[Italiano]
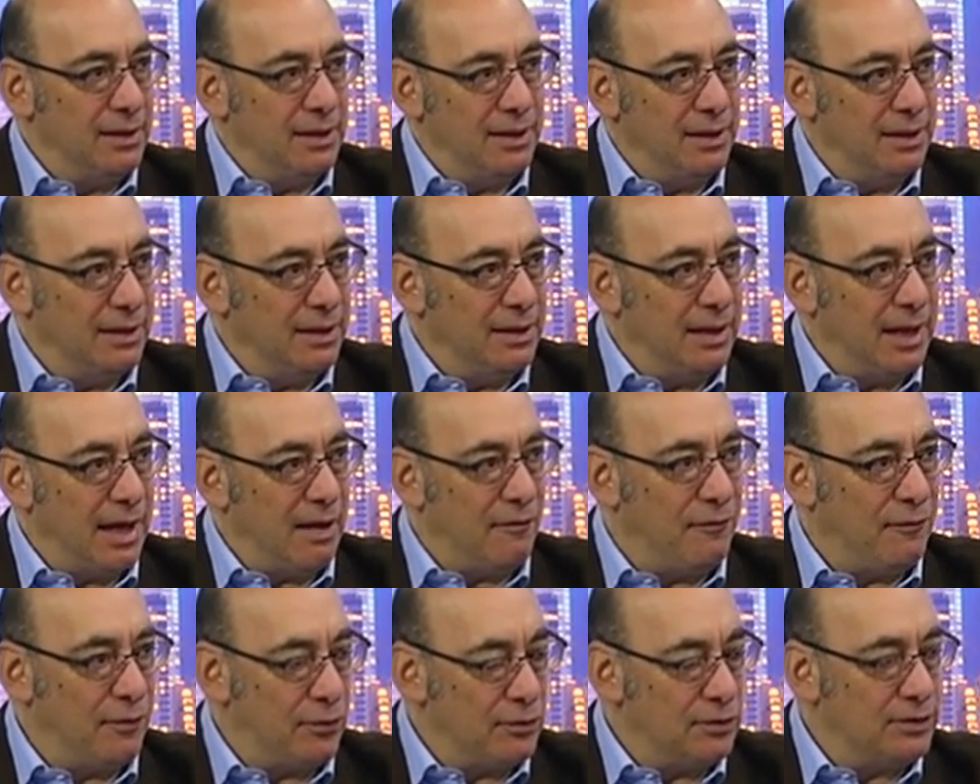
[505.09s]
eh,
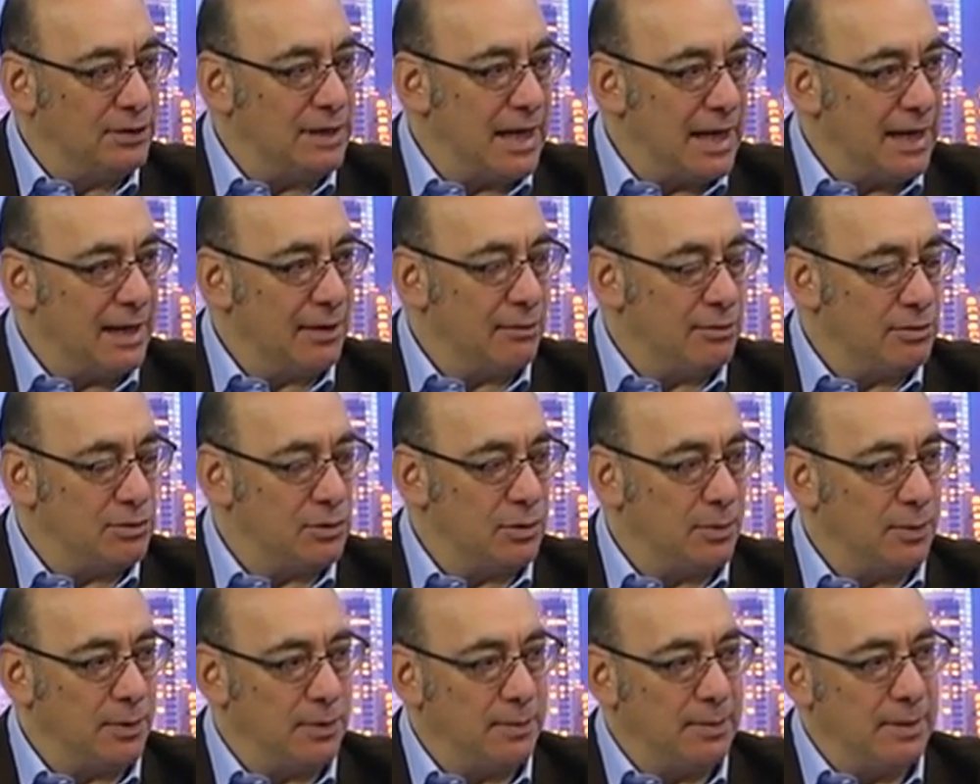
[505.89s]
affrontare
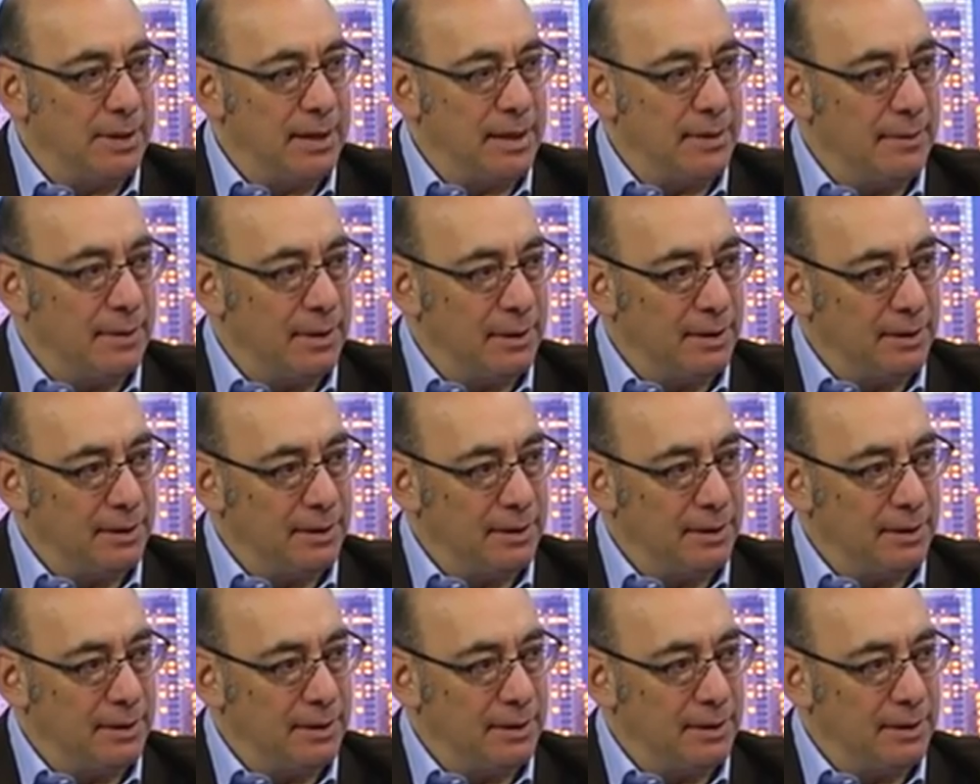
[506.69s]
questo problema?